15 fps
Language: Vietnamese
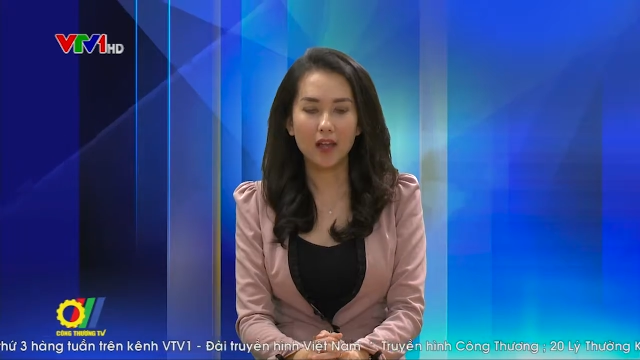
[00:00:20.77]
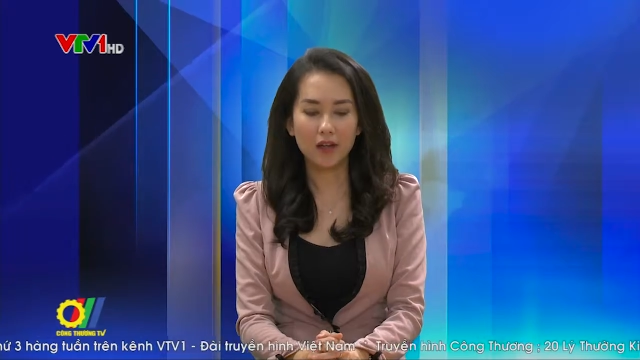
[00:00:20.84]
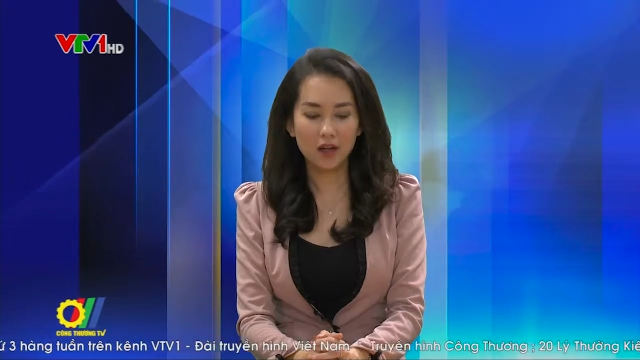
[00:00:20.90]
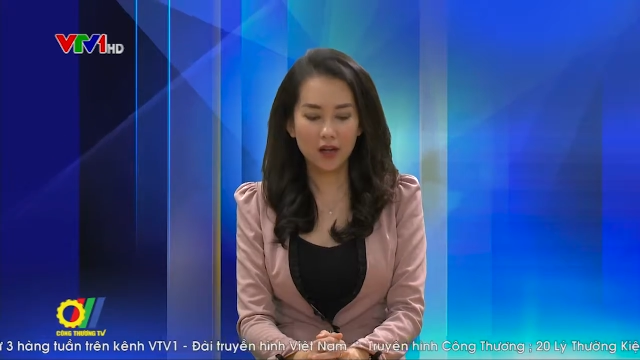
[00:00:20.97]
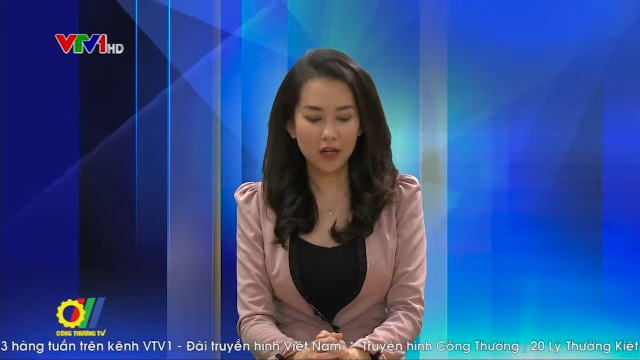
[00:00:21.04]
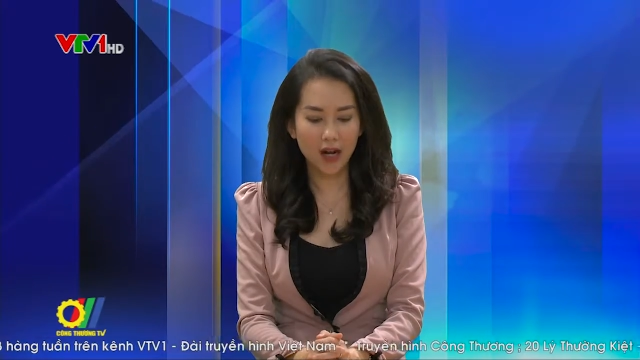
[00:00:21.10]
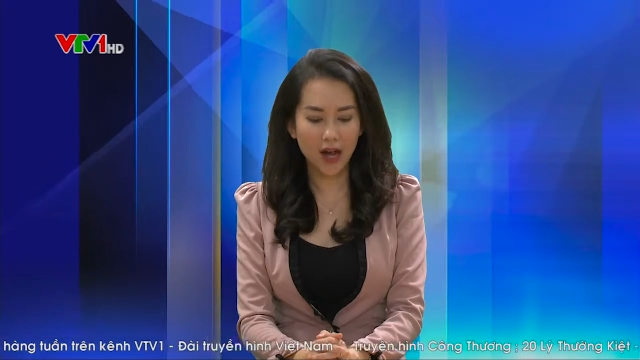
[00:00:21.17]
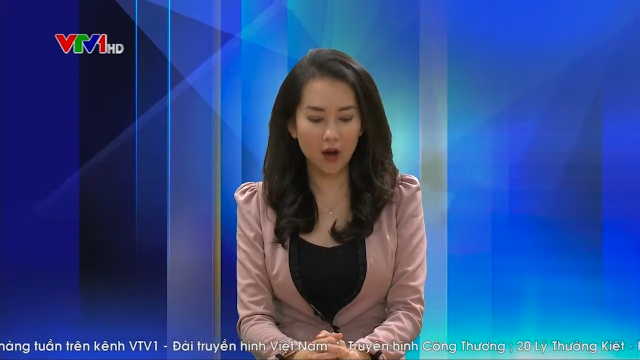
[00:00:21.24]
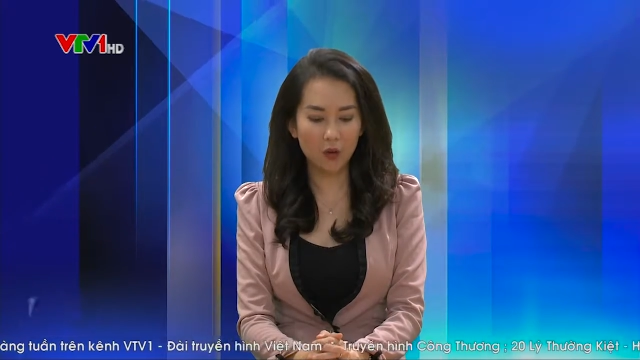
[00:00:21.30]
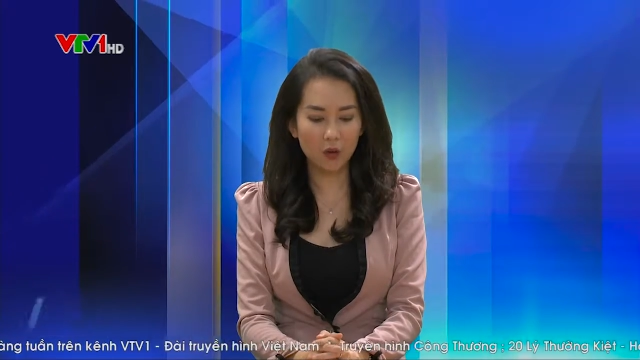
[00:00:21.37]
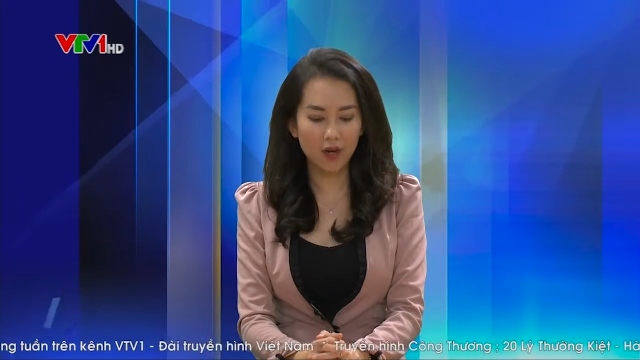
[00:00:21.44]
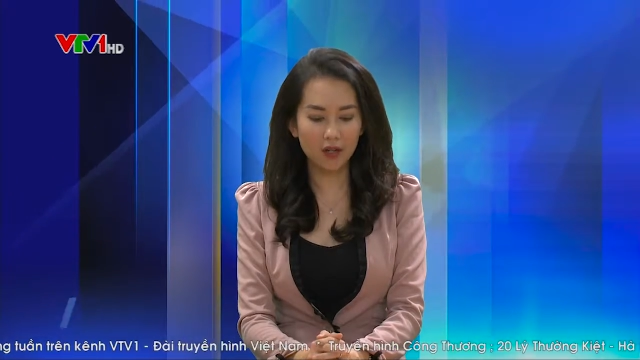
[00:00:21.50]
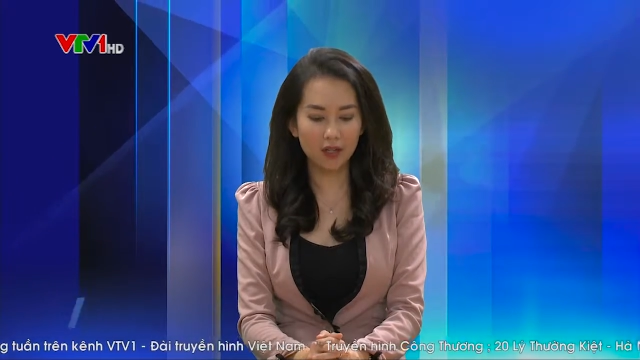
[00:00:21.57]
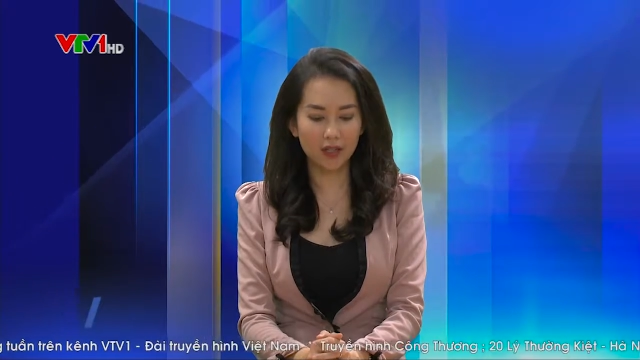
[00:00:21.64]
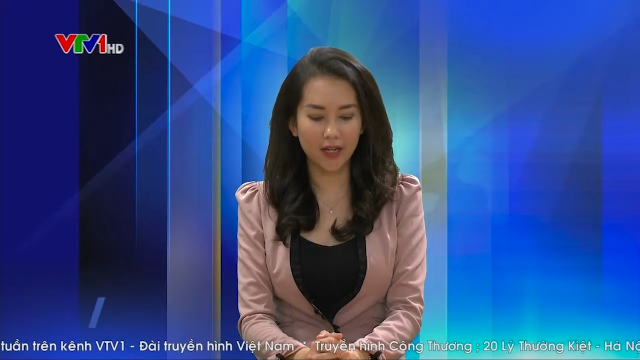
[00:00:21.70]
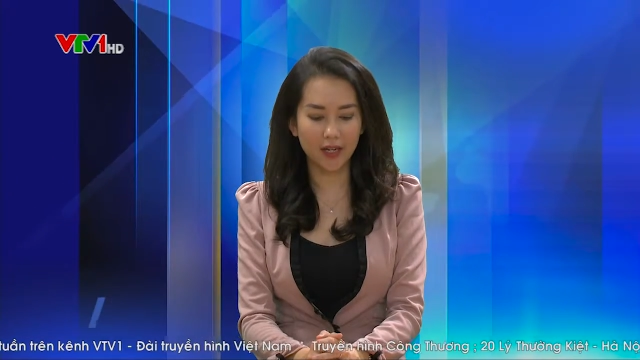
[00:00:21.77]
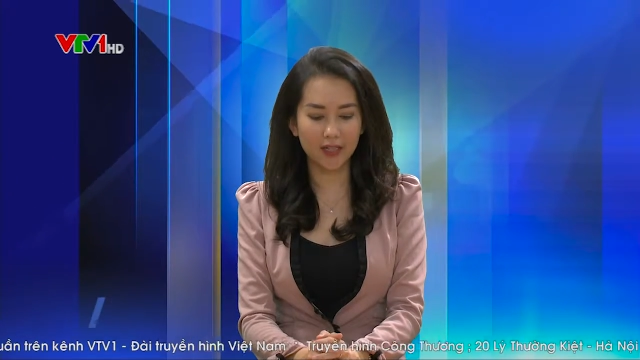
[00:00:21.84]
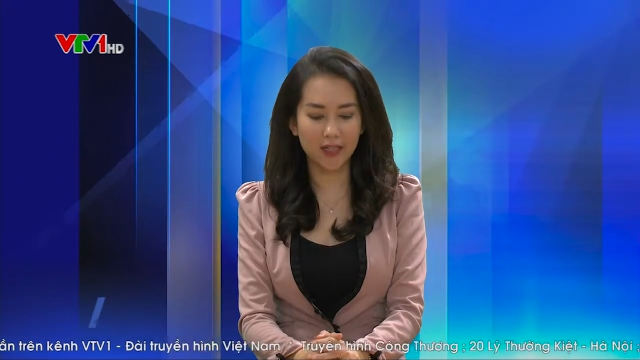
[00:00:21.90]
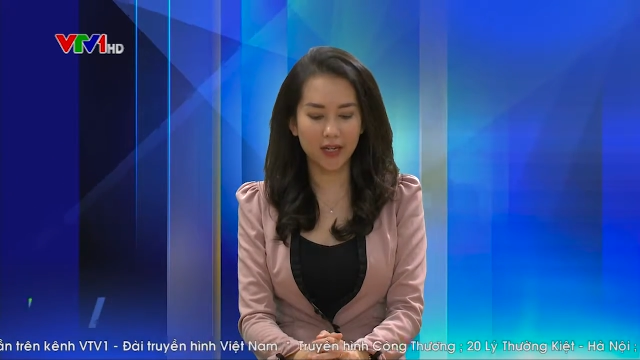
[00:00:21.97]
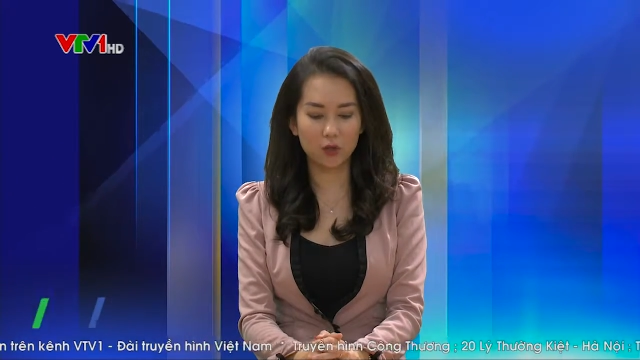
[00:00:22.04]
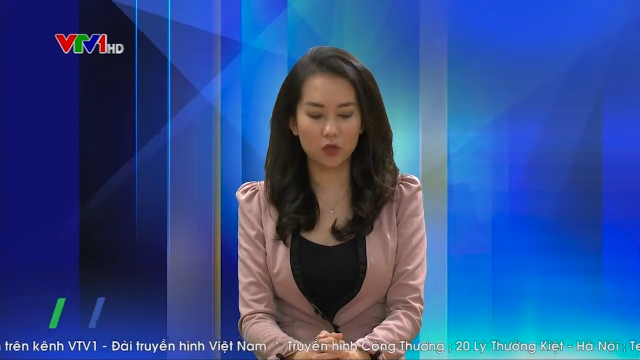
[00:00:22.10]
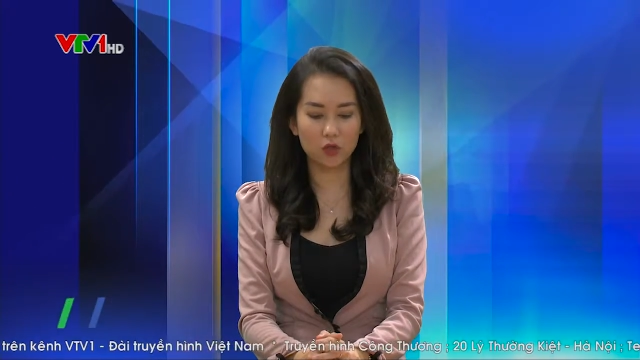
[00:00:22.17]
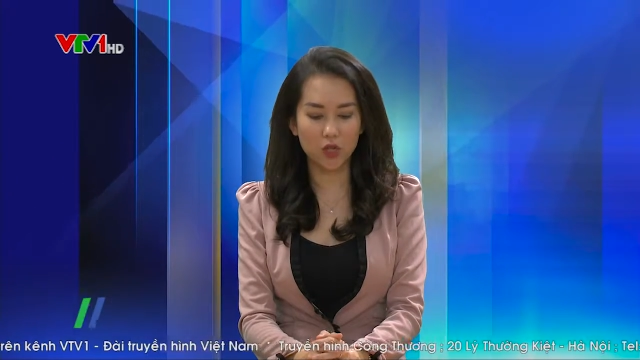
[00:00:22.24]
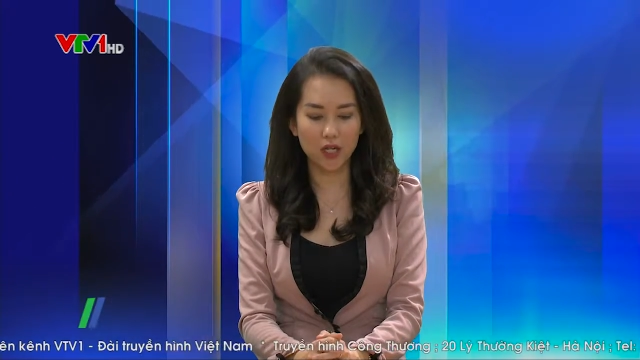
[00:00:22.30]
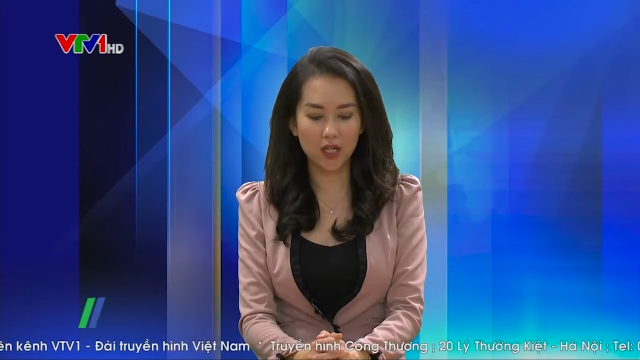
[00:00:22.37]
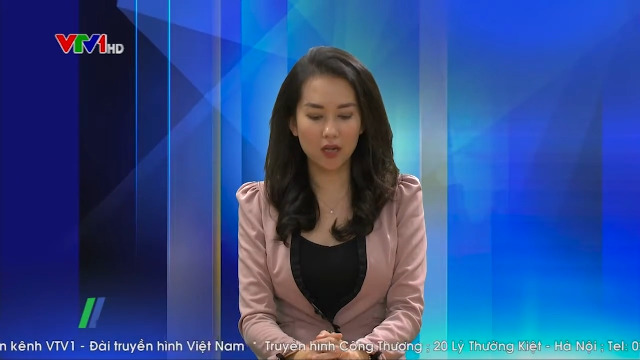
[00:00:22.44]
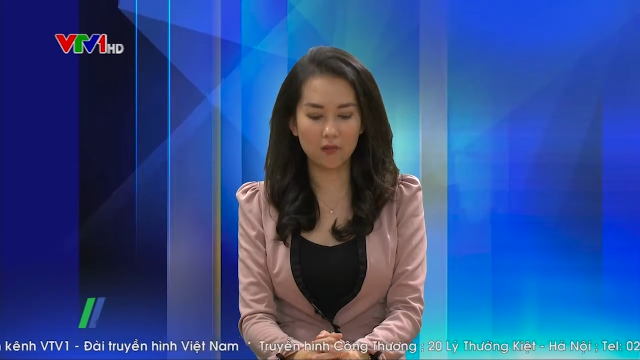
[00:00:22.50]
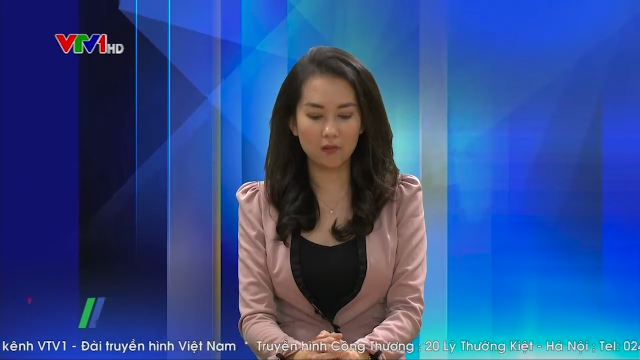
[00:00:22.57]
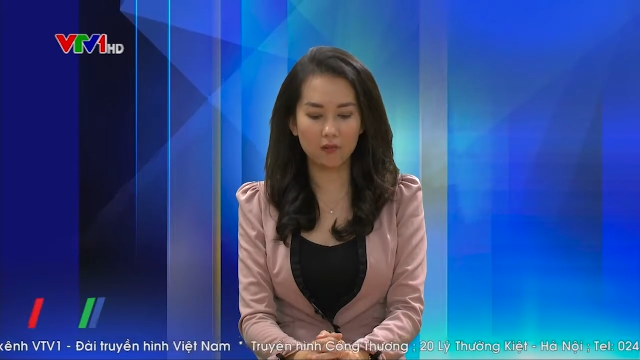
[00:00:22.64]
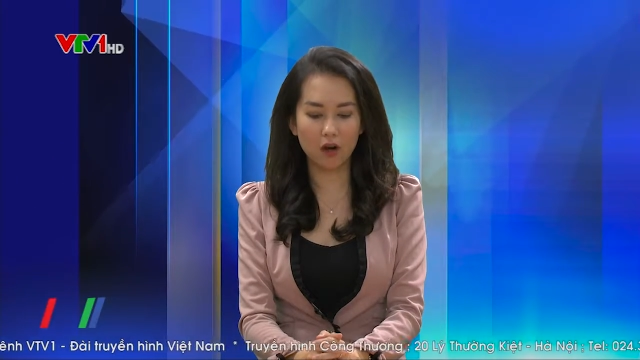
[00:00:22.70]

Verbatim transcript: nâng cao năng lực cạnh tranh của doanh nghiệp